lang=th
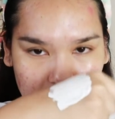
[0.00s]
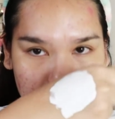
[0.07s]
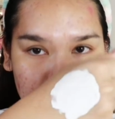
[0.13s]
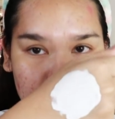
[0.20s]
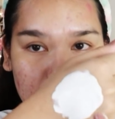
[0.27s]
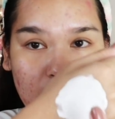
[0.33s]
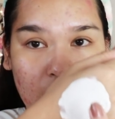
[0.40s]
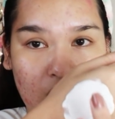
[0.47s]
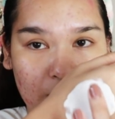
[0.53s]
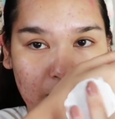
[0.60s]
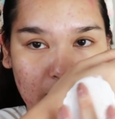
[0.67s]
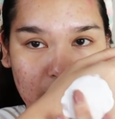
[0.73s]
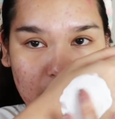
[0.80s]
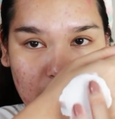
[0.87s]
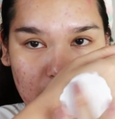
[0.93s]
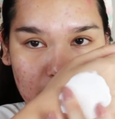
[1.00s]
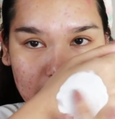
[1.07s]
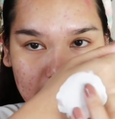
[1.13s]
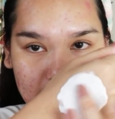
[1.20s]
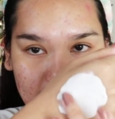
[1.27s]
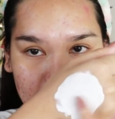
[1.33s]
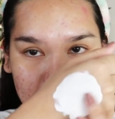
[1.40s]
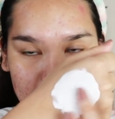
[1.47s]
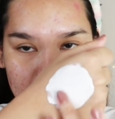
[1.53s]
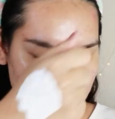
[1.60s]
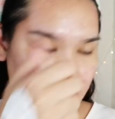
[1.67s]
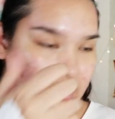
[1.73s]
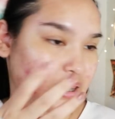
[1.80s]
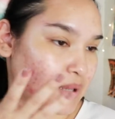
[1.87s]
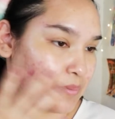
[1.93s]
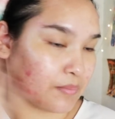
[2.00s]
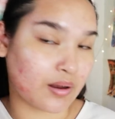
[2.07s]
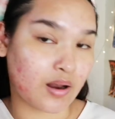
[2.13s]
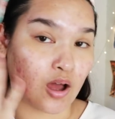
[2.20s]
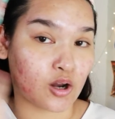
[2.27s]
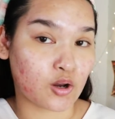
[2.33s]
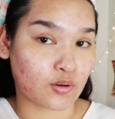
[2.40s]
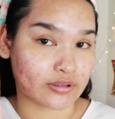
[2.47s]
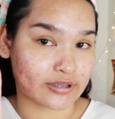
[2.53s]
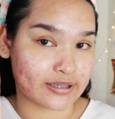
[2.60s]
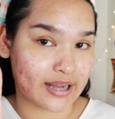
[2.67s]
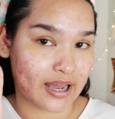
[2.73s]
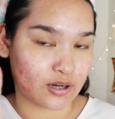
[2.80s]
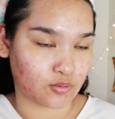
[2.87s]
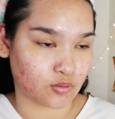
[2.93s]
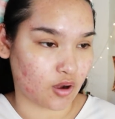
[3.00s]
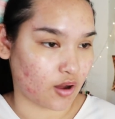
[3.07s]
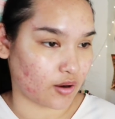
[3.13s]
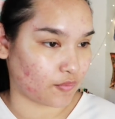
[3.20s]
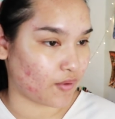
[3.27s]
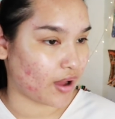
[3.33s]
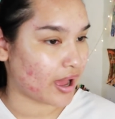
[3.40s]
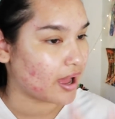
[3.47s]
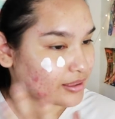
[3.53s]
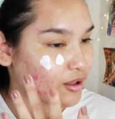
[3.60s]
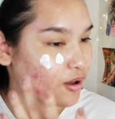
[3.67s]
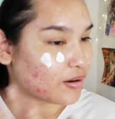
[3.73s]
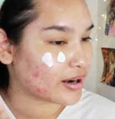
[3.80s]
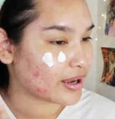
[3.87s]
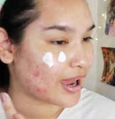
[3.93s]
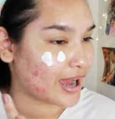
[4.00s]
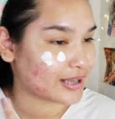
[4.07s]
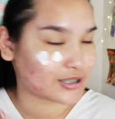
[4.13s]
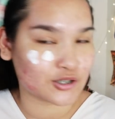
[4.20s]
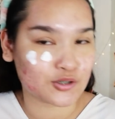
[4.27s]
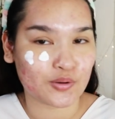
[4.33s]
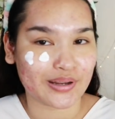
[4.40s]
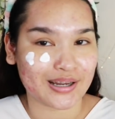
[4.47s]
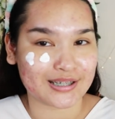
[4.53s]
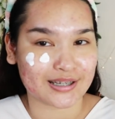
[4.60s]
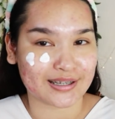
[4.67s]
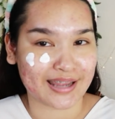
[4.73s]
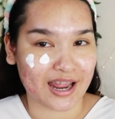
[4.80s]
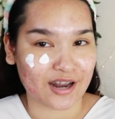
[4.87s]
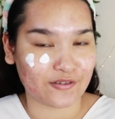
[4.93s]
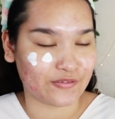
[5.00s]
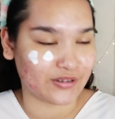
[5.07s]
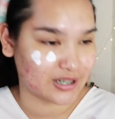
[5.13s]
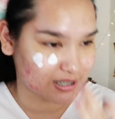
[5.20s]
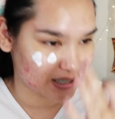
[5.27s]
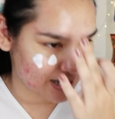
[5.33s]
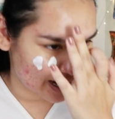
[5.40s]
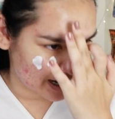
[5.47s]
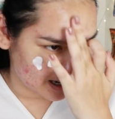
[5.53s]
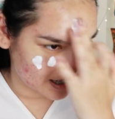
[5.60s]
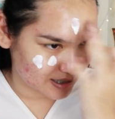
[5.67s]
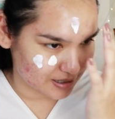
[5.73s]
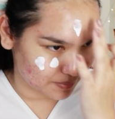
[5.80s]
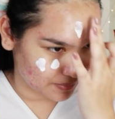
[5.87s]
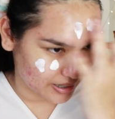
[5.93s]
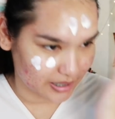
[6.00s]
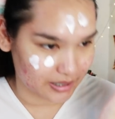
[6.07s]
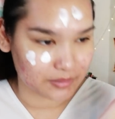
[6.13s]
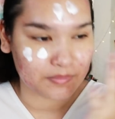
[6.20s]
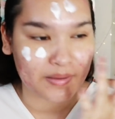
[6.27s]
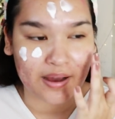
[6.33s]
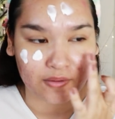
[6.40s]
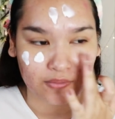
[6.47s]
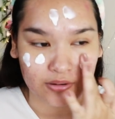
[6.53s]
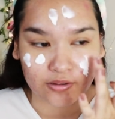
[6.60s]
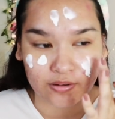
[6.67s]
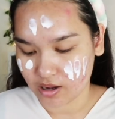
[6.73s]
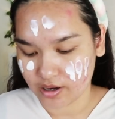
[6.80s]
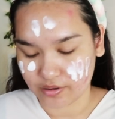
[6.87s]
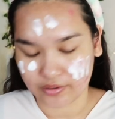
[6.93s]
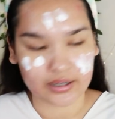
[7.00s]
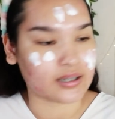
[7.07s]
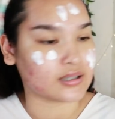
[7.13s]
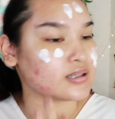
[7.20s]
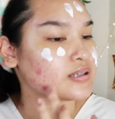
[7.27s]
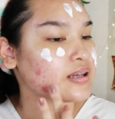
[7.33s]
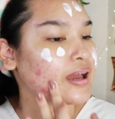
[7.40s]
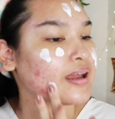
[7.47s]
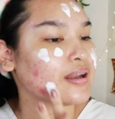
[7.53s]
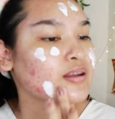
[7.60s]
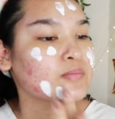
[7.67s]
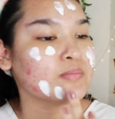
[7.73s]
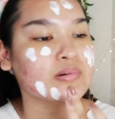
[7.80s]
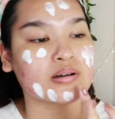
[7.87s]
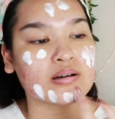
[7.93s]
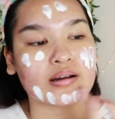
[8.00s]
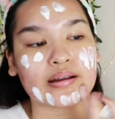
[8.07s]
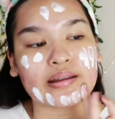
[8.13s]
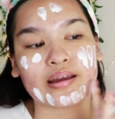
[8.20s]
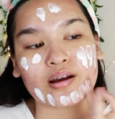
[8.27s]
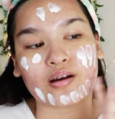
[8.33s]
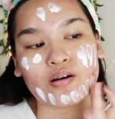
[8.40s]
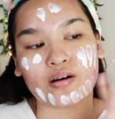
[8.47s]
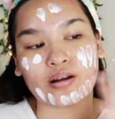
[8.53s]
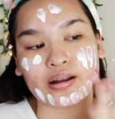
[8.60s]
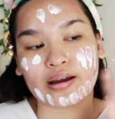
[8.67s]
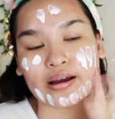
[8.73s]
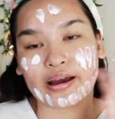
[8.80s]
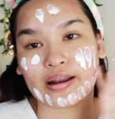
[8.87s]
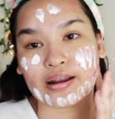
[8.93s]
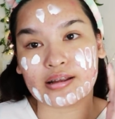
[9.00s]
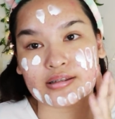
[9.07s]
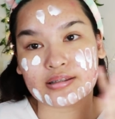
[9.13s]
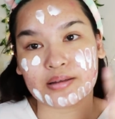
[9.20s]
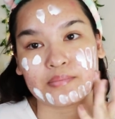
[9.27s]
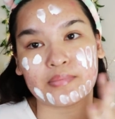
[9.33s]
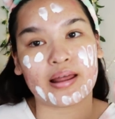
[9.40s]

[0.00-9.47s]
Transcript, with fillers: กลิ่นหอมอ่อนๆนะคะเดี๋ยวมาลองลงที่หน้าดูก่อนว่าน้องนะคะจะช่วยอีฉันแคทฟิชได้อย่างสำเร็จหรือเปล่าเนาะก็เดี๋ยวขิงจะใช้นิ้วมือเกลี่ยก่อนนะคะในสเต็ป